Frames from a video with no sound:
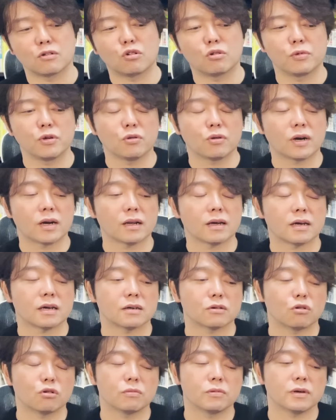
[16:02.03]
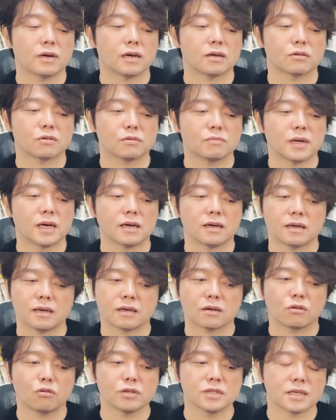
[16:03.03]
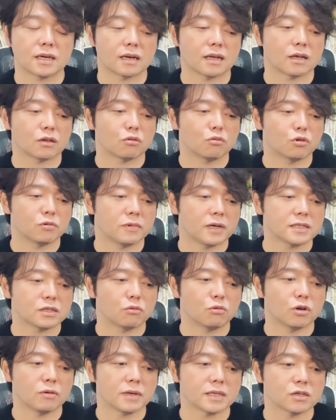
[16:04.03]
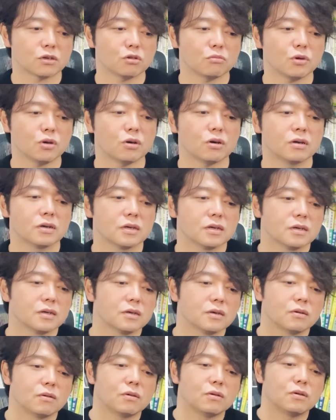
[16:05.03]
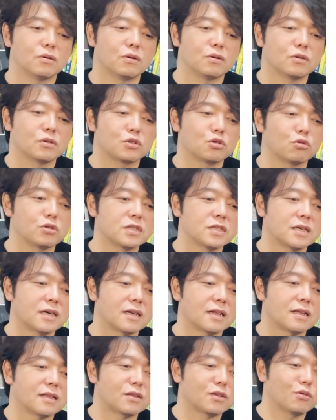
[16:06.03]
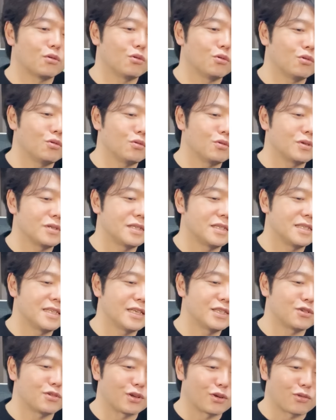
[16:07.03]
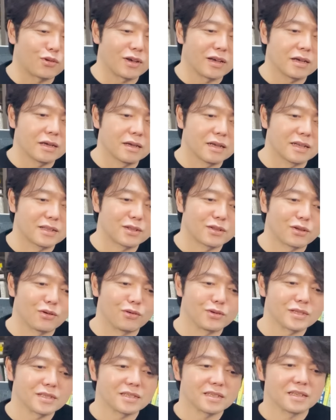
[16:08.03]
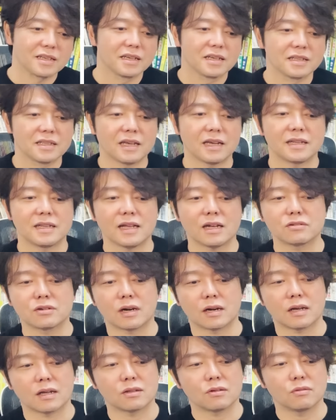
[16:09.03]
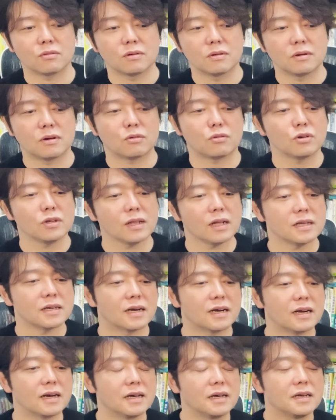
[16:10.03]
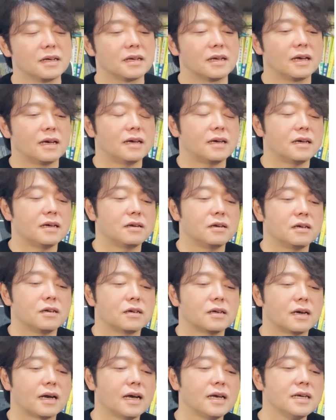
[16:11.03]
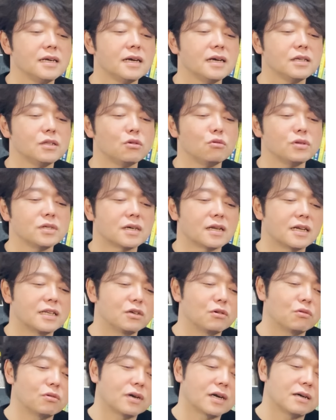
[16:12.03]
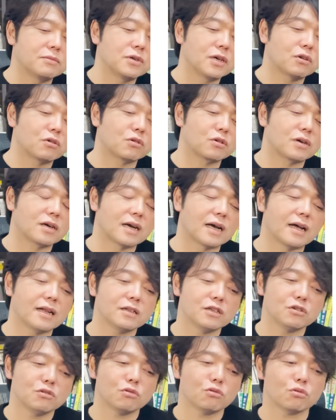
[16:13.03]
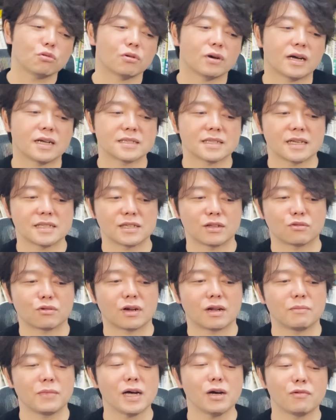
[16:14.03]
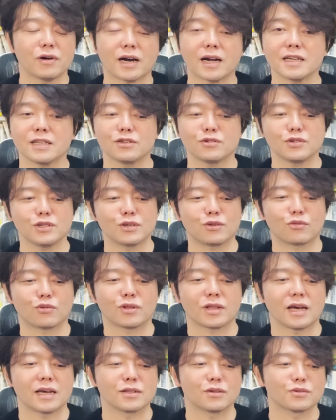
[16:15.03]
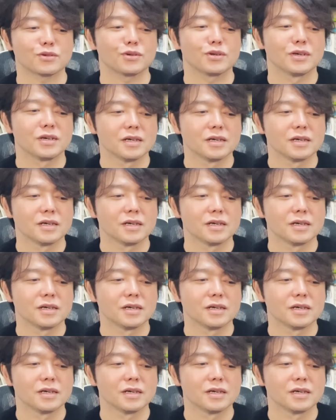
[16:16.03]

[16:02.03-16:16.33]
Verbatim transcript: ごびょうかな、ご、あの、まあ、ごじかなと思います、思いますけども、お貯蓄から投資ですよね、これ。投資でなるかなと。これ何、えー、海外投資から日本株への還流のことを指してるのかな。まあ分かりにくいこのタイトル。